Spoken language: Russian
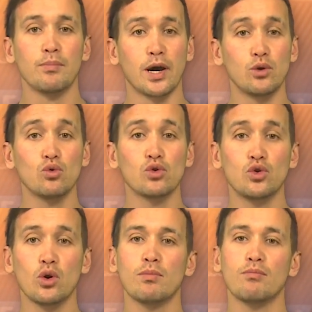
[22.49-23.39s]
По югу
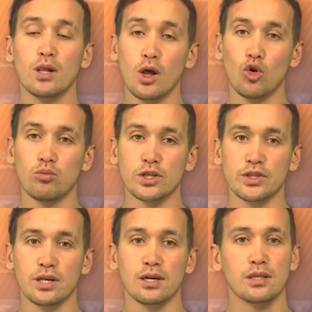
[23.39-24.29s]
днем
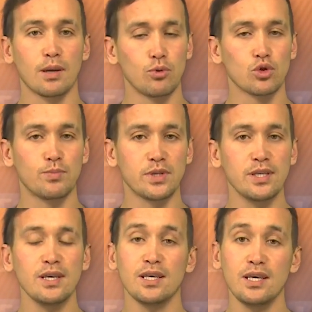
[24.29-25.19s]
малооблачно, до плюс
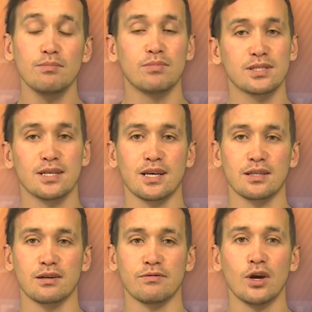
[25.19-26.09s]
5 и без
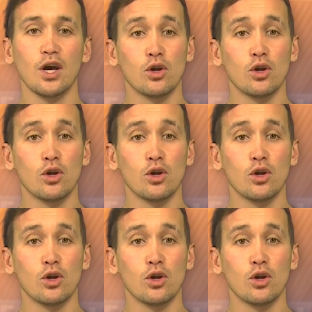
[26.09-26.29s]
осадков.